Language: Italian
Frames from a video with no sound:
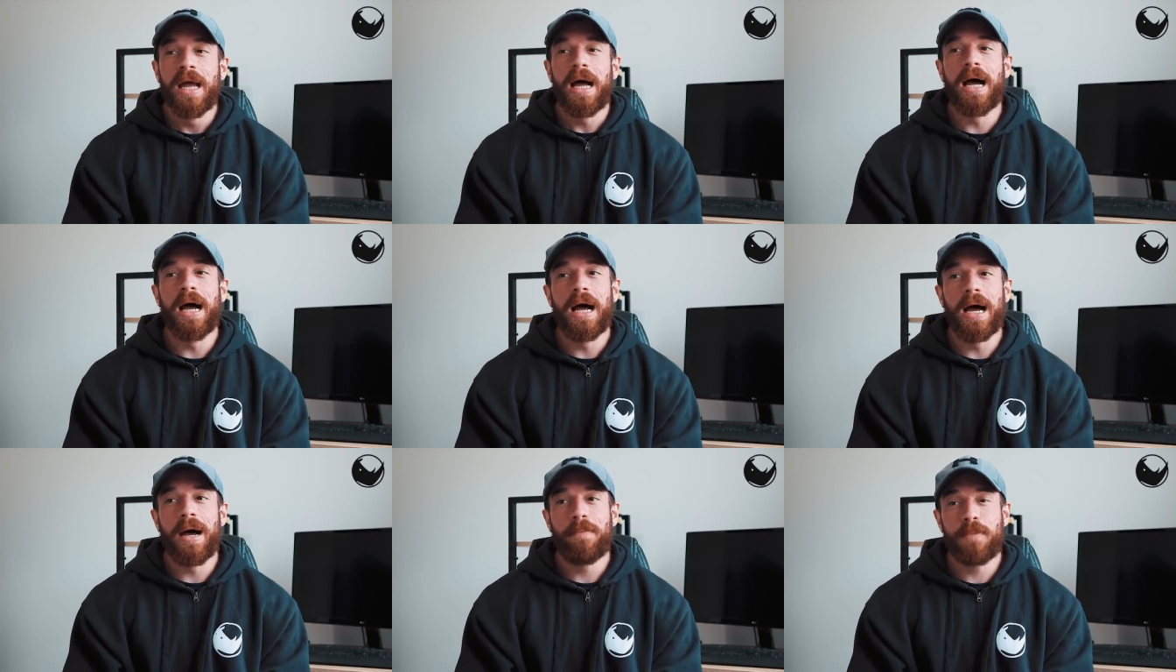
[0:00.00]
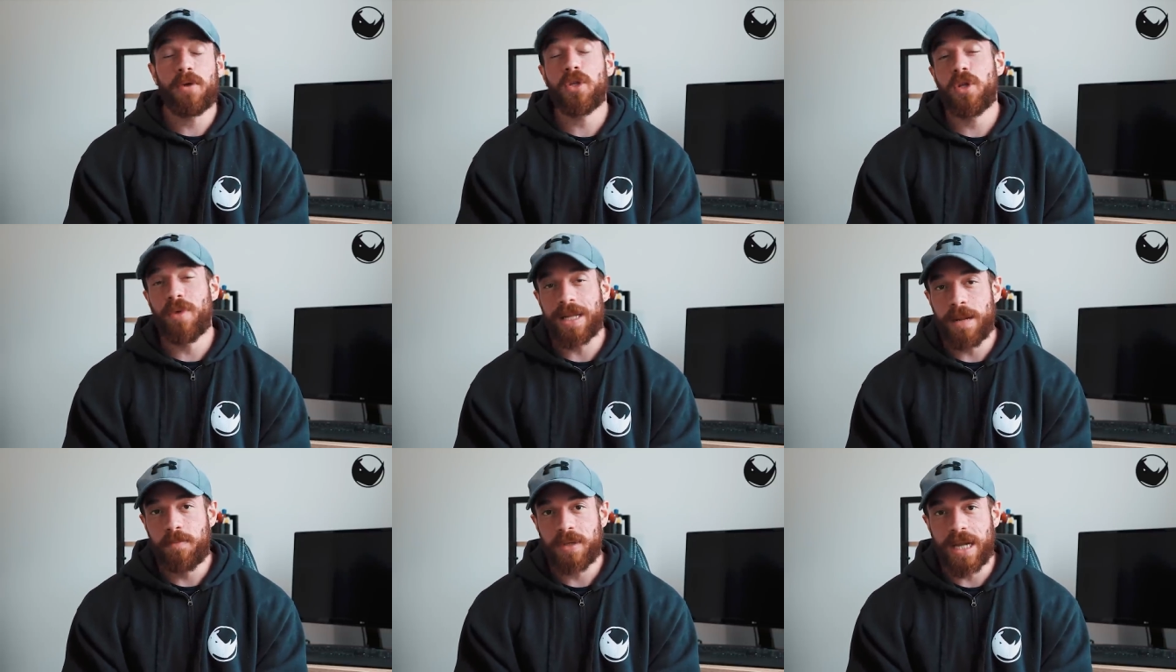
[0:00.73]
Uh, per quanto
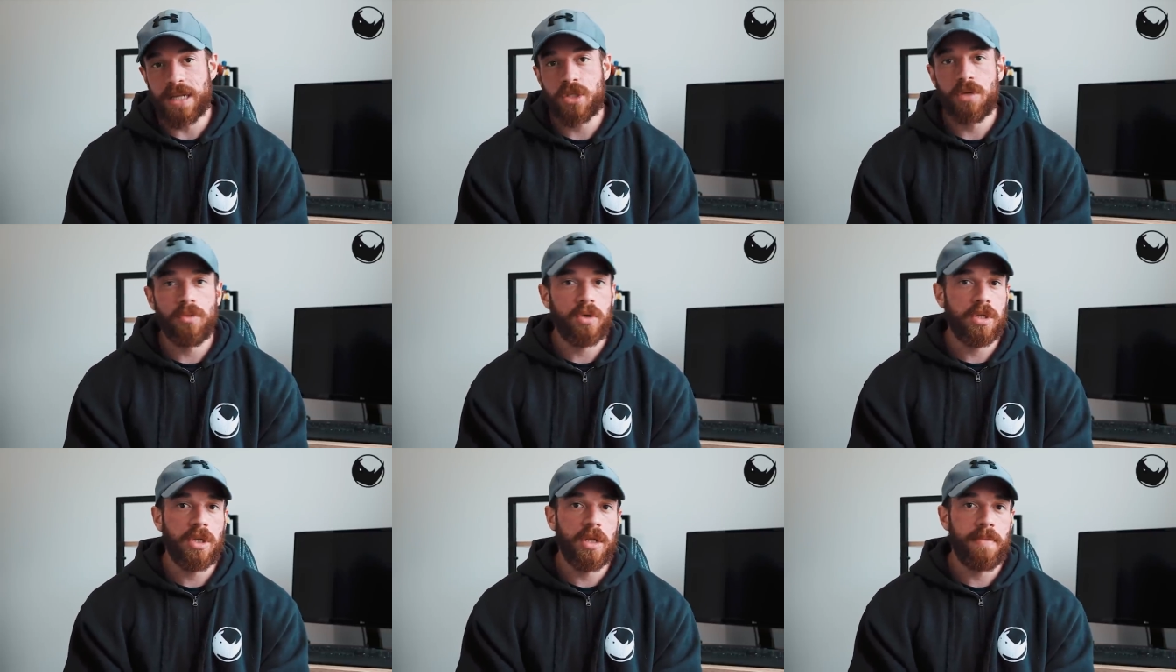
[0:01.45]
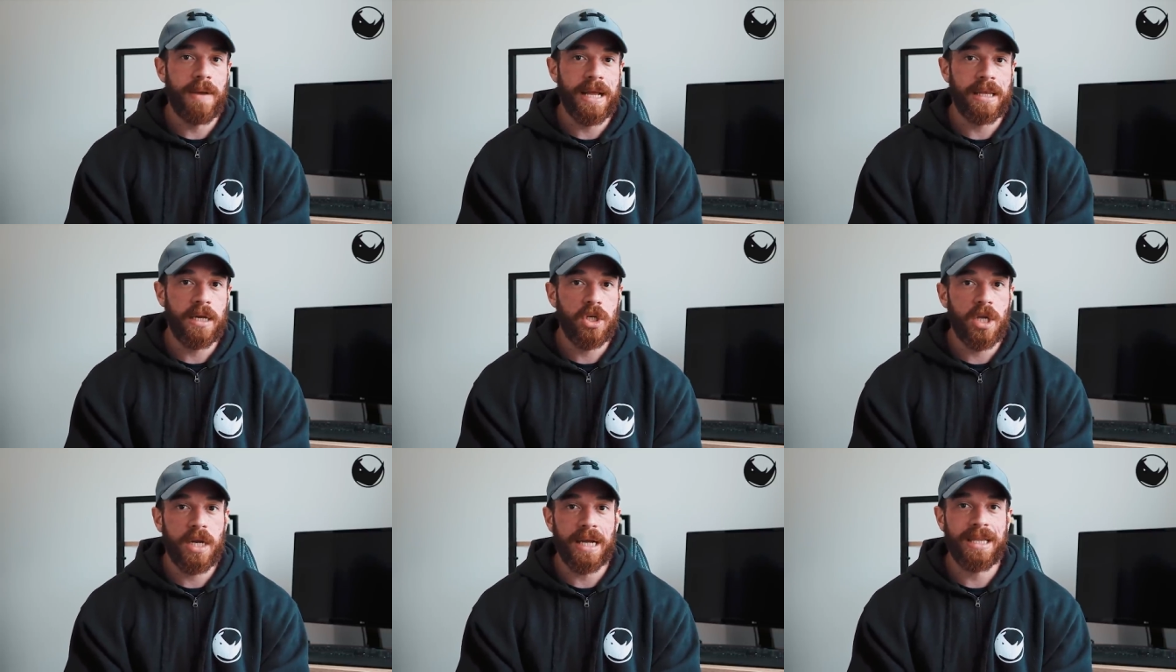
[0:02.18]
riguarda il potassio, mi consiglio di prendere
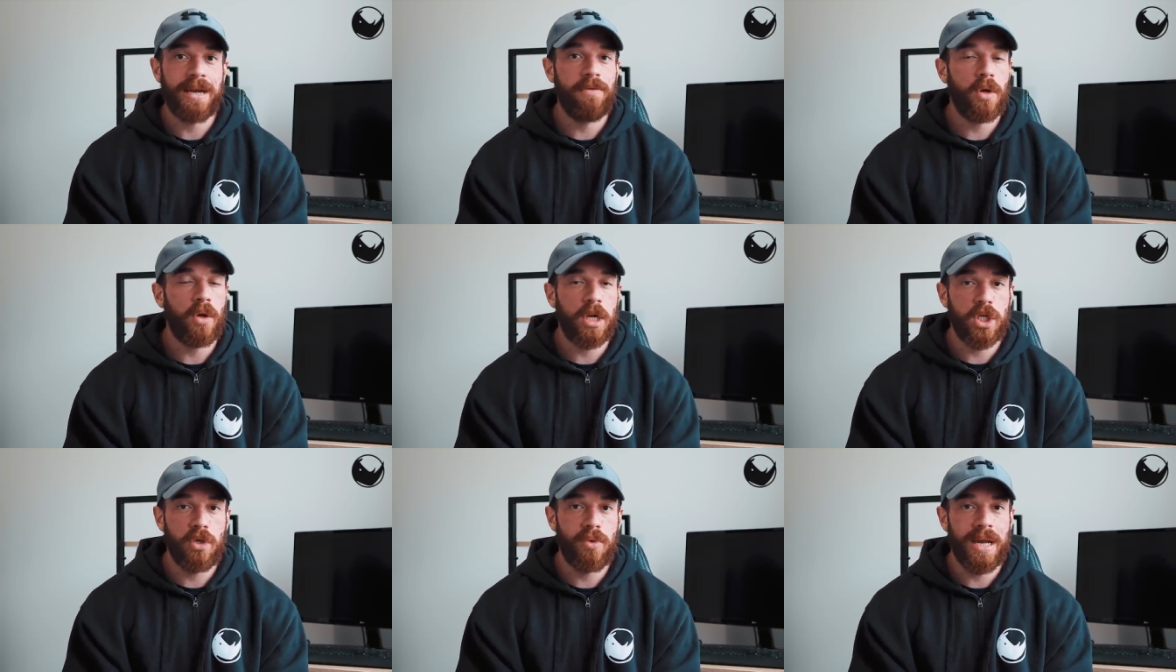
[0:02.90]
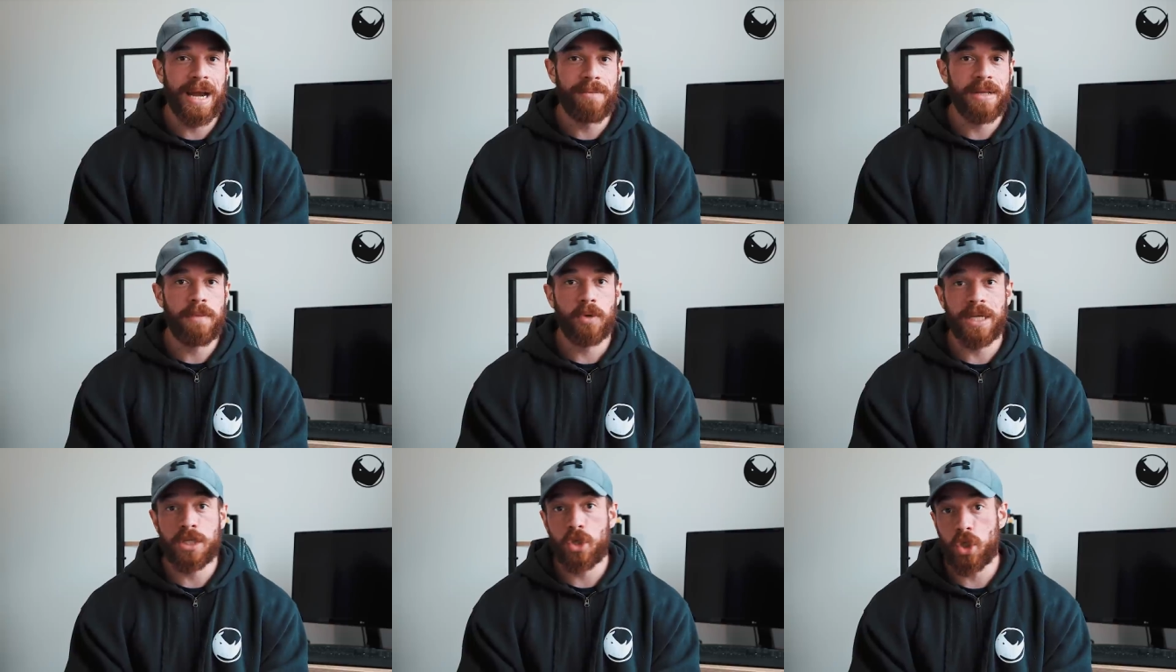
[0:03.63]
circa 3,5 grammi di
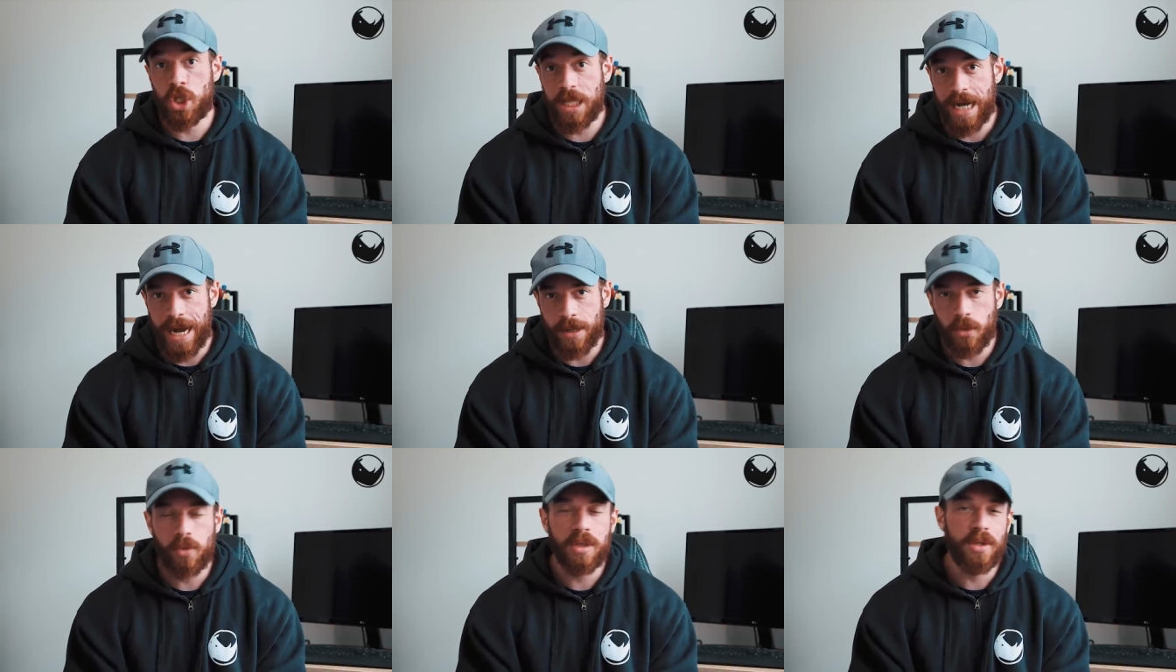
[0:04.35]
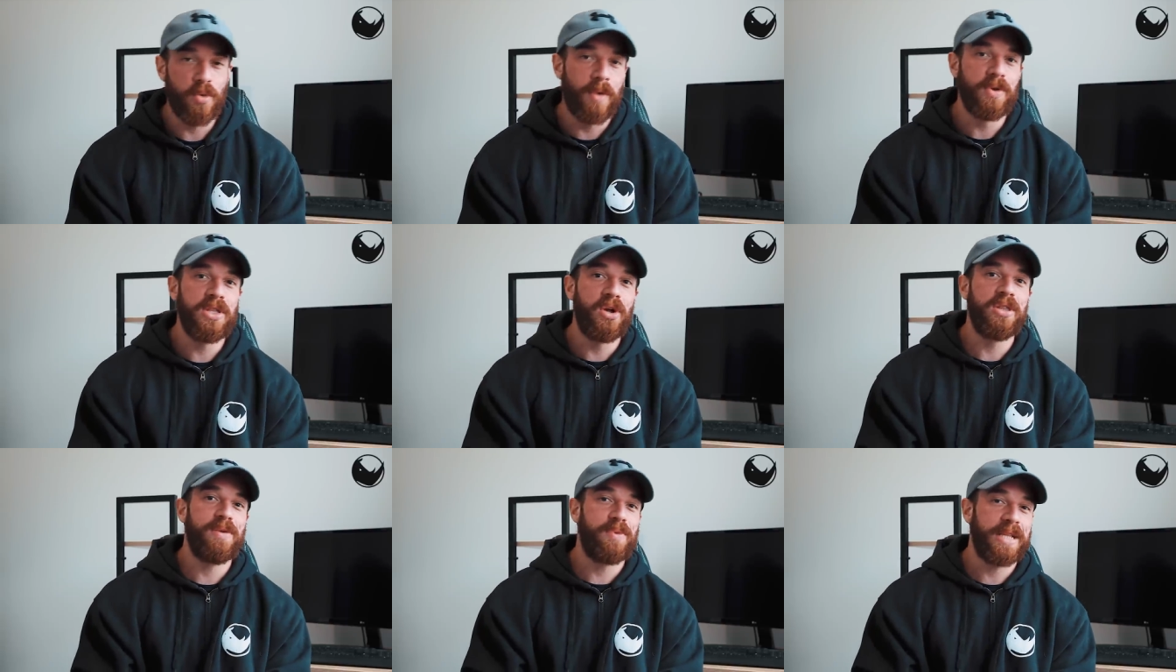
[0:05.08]
potassio citrato, quindi di nuovo
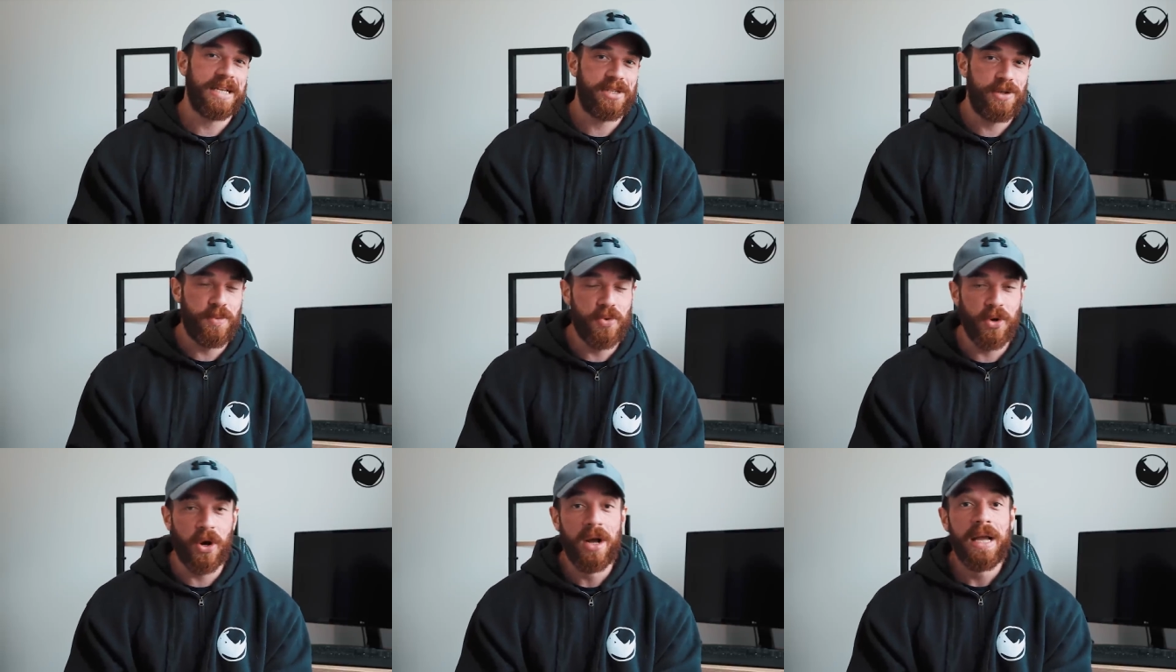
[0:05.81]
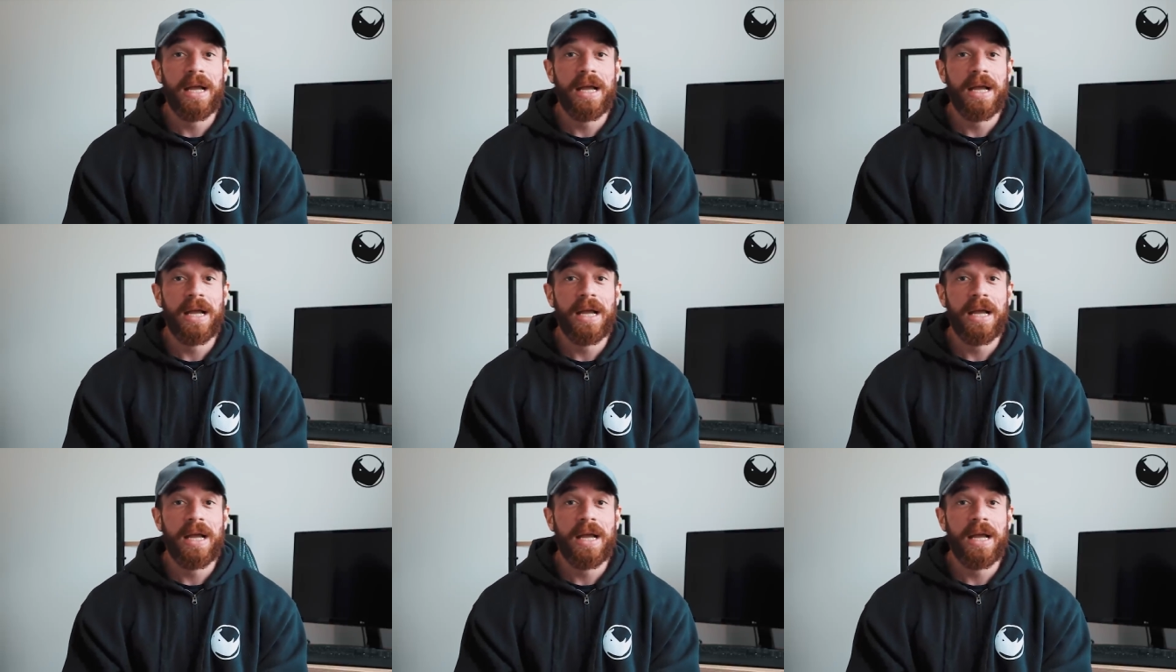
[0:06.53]
non di potassio puro,